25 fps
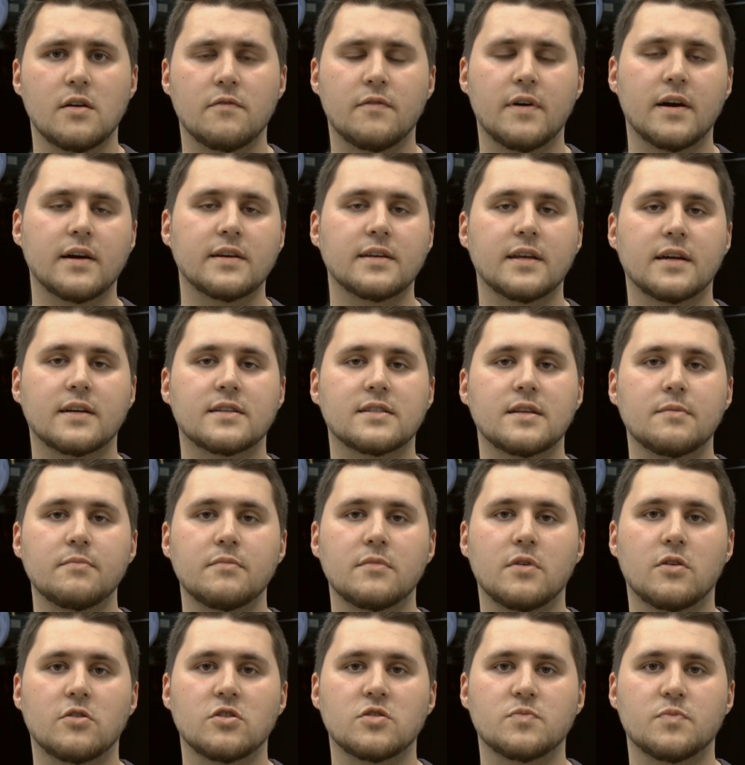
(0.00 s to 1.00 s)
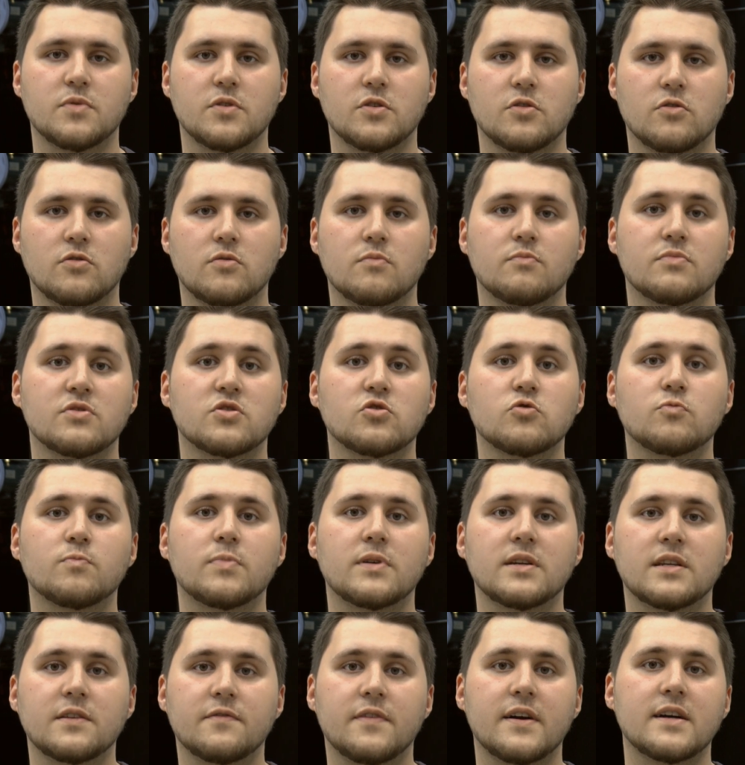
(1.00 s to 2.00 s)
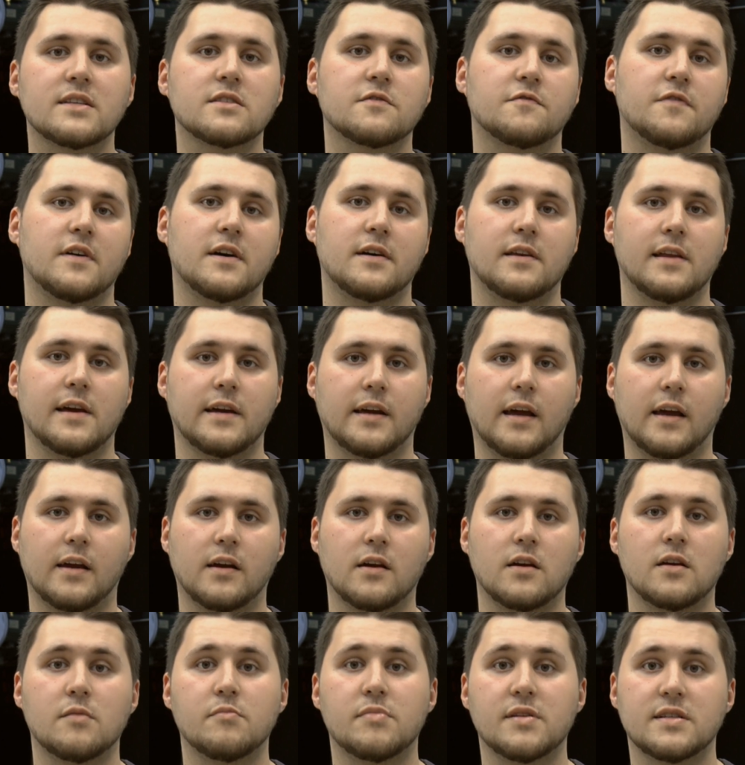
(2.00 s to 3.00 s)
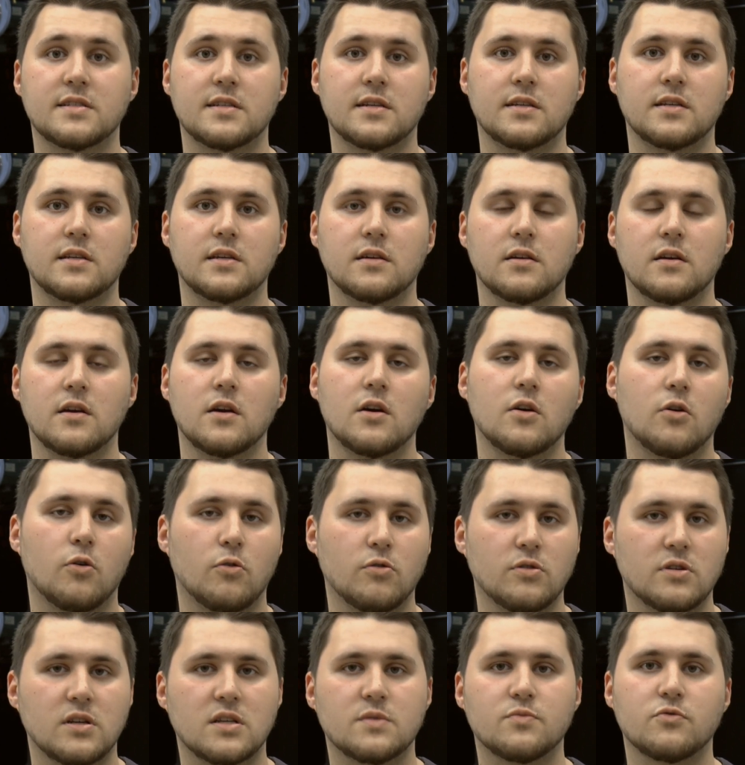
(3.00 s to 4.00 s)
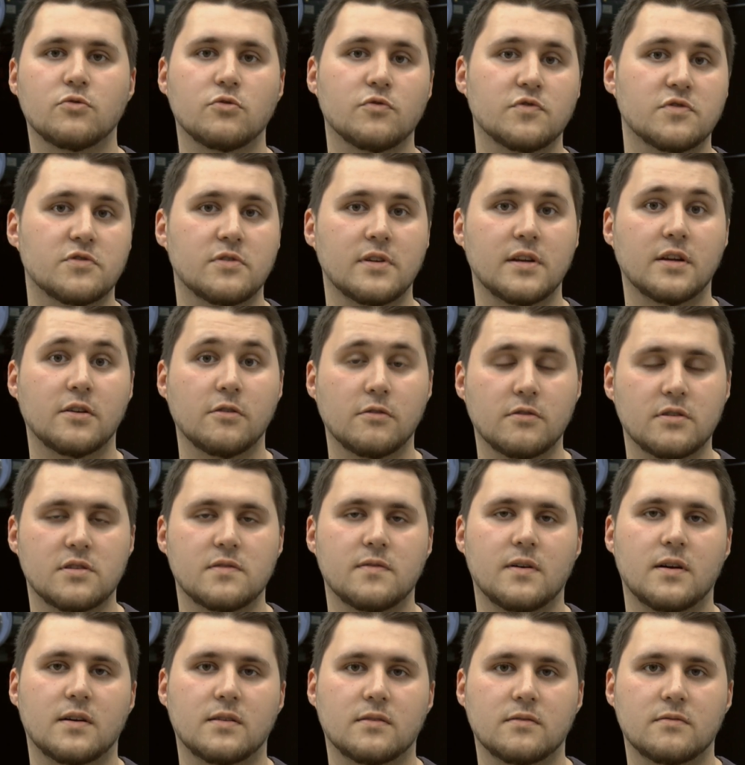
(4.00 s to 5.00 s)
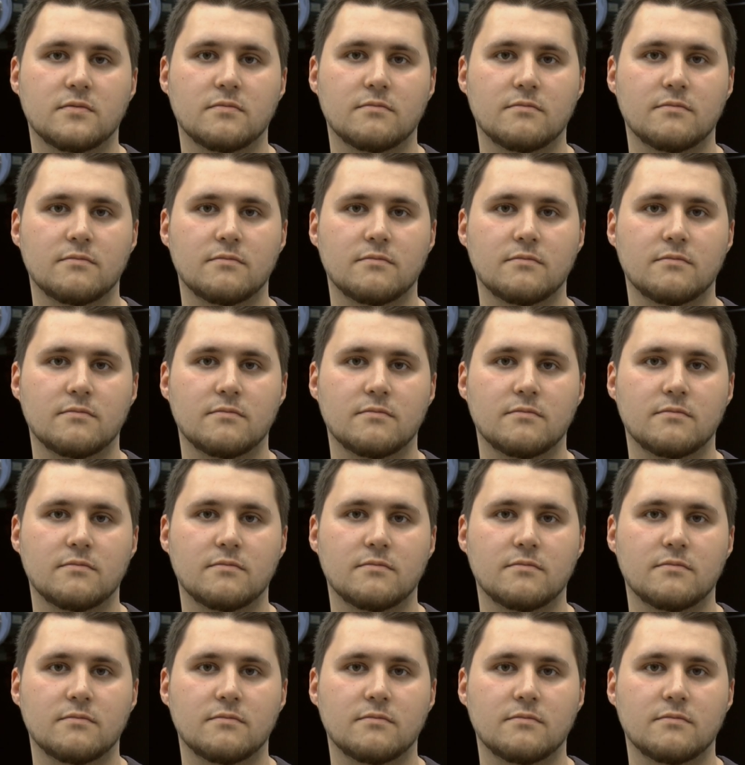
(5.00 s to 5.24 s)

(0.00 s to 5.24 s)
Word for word: Während der gesamten Ausbildung besucht man diverse Fachlehrgänge im BZI und das Berufskolleg Hückeswagen.